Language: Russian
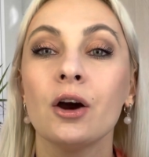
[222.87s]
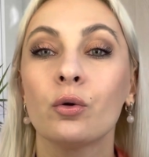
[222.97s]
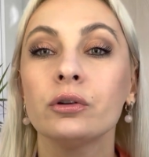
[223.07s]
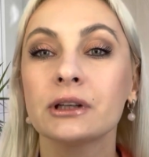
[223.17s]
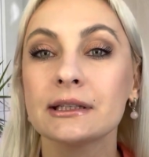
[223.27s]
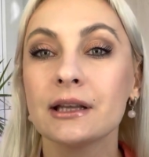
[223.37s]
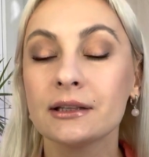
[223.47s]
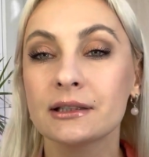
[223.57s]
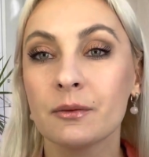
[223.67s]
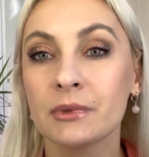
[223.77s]
Он
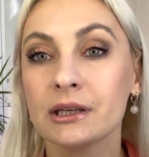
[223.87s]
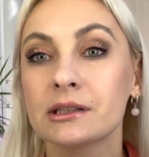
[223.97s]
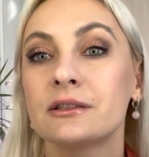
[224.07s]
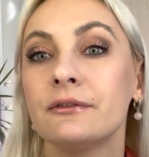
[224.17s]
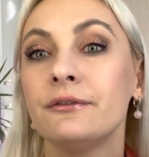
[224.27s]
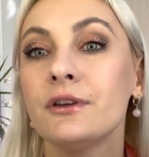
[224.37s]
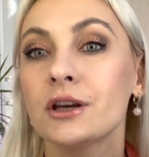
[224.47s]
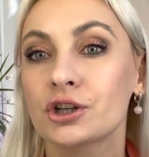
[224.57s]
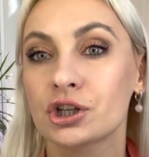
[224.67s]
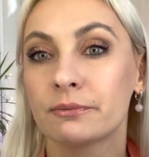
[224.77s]
казался мне
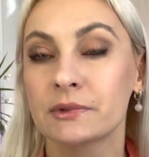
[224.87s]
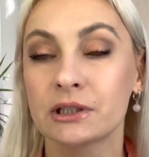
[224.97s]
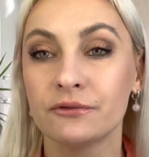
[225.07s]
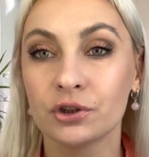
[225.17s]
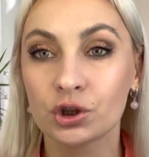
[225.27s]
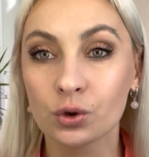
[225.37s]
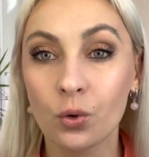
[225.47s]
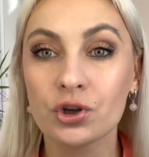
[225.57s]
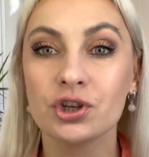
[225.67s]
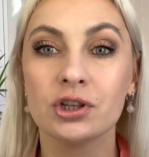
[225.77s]
свежим,
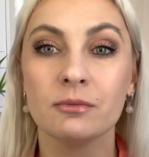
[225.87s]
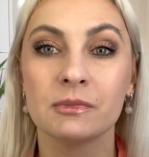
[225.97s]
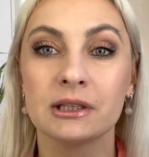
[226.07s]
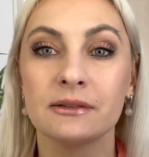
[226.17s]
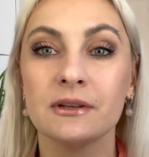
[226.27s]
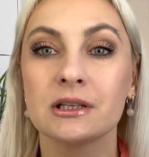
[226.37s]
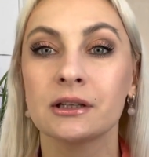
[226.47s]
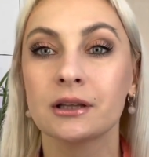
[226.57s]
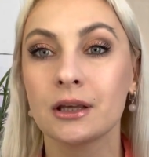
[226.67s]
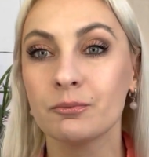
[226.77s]
цветочным,
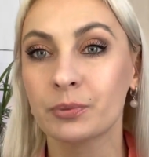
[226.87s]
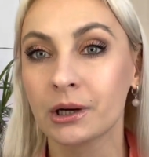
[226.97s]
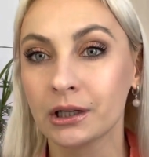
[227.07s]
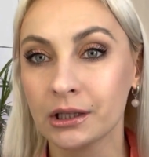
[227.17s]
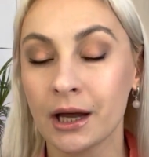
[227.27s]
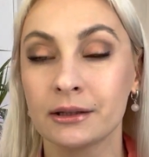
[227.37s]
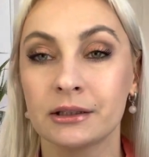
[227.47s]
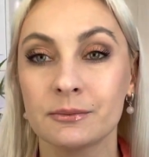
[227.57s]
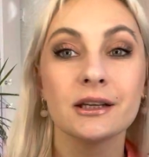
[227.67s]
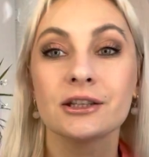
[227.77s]
действительно таким
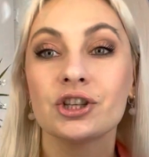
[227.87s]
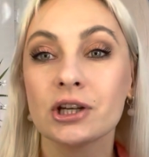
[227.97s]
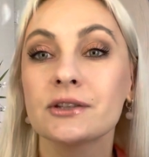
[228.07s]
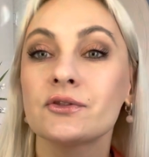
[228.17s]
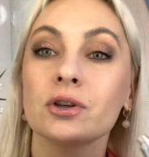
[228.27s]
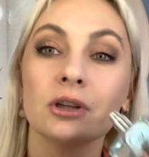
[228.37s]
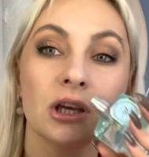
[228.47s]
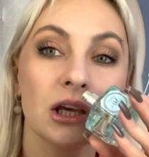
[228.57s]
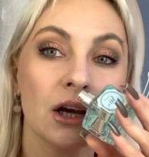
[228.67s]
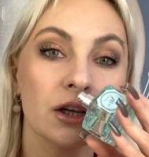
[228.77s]
прохладным. Сейчас
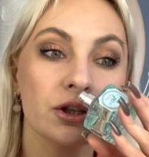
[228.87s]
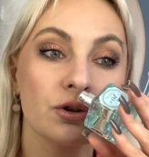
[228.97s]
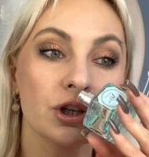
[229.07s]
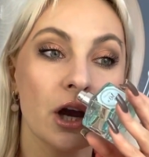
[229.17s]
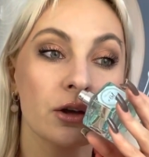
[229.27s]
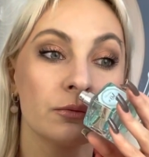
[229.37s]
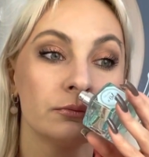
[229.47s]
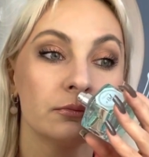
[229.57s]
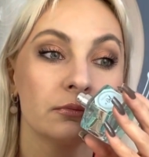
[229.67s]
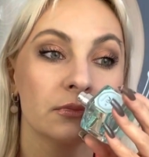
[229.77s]
все-таки я ощущаю
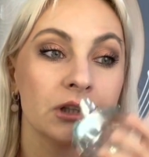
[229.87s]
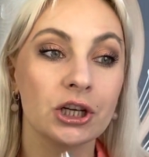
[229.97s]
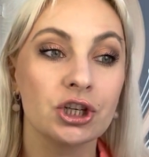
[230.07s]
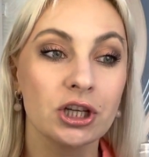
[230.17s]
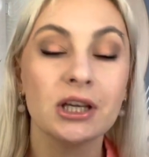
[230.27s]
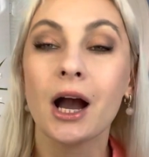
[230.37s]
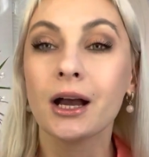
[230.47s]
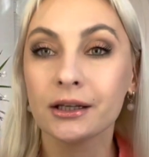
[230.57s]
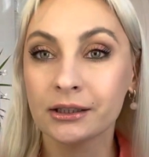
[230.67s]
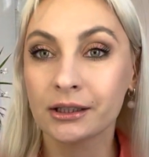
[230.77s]
даже
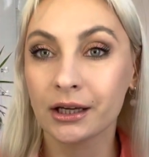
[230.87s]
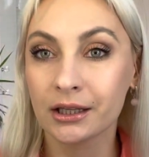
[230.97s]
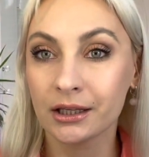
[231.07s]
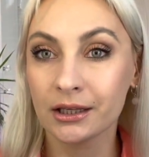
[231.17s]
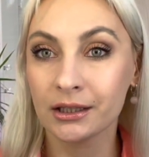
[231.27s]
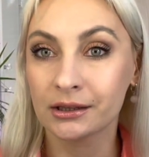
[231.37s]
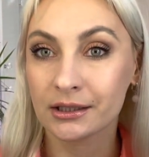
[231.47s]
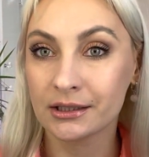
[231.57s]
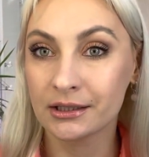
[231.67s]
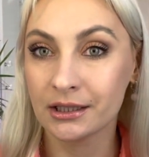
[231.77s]
ягоды какие-то
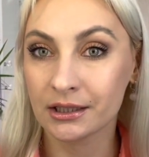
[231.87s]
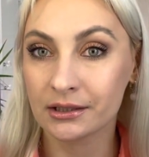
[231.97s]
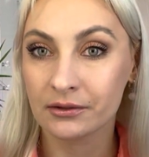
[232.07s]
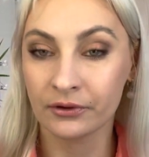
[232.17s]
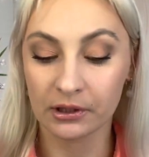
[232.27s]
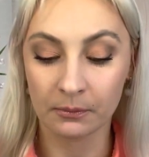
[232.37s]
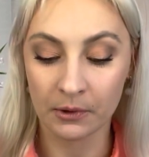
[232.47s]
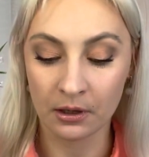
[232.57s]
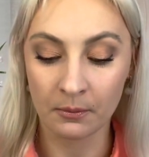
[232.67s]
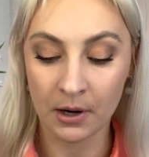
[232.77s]
здесь в этом
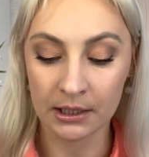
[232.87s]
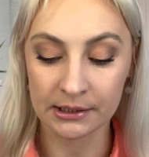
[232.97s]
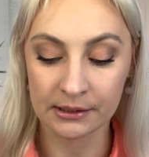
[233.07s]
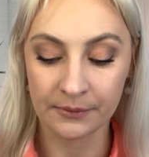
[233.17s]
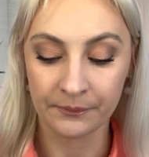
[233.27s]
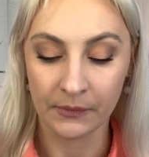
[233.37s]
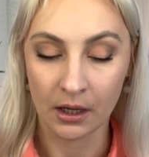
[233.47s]
аромате.